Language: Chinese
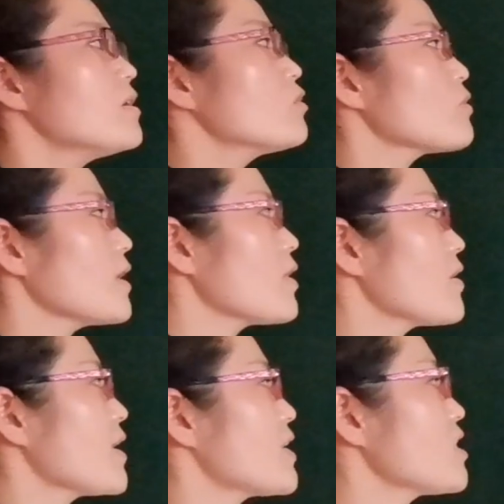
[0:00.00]
所以呢，
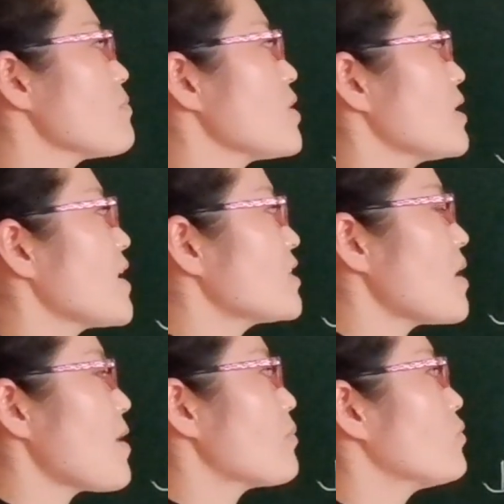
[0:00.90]
你看这个米在
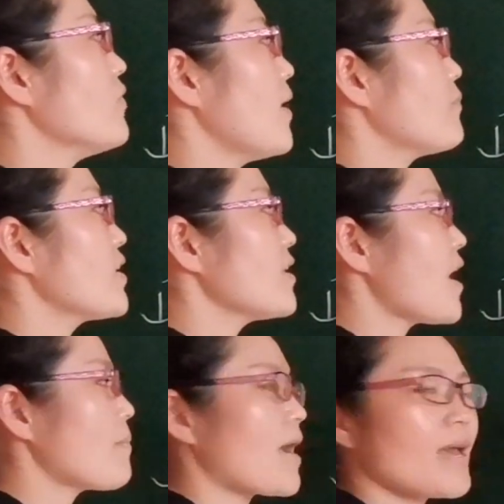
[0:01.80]
上半部分，你
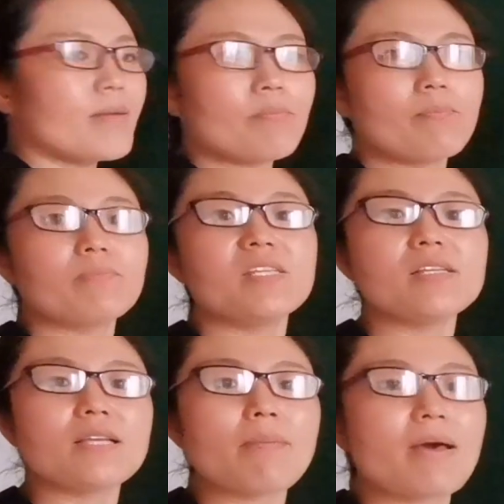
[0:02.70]
想把它，
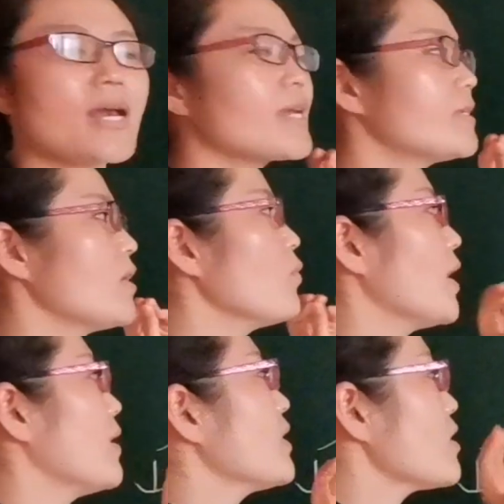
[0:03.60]
你想把它给写稳，
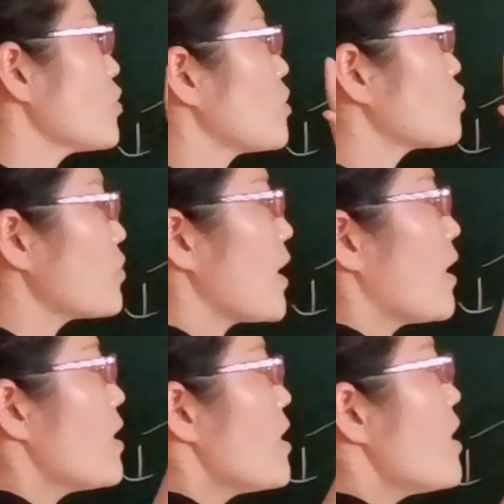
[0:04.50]
那你就要注意，
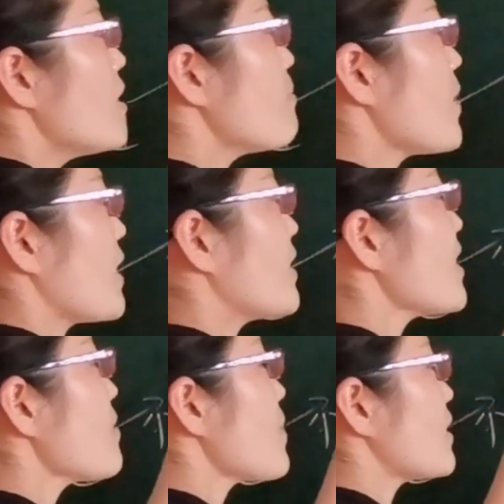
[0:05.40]
每
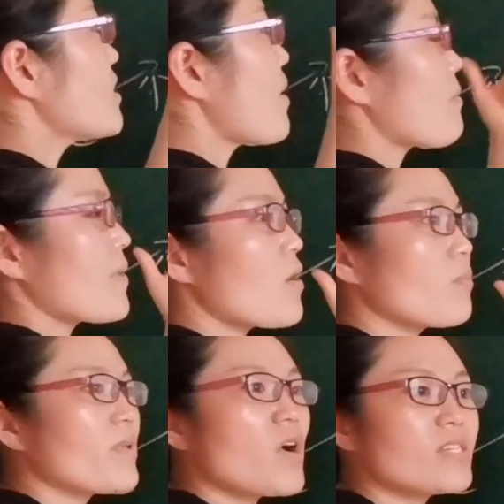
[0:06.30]
天的每这半边我
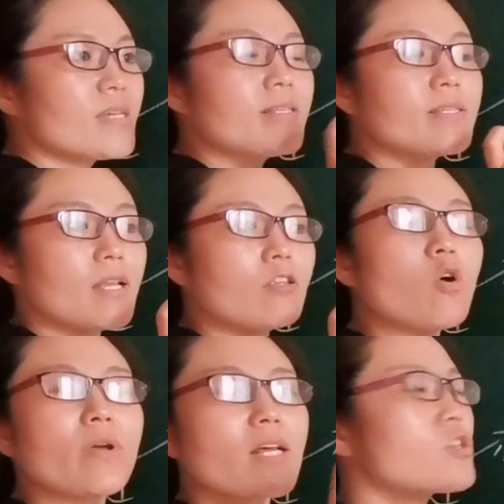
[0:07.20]
们要写紧凑，给它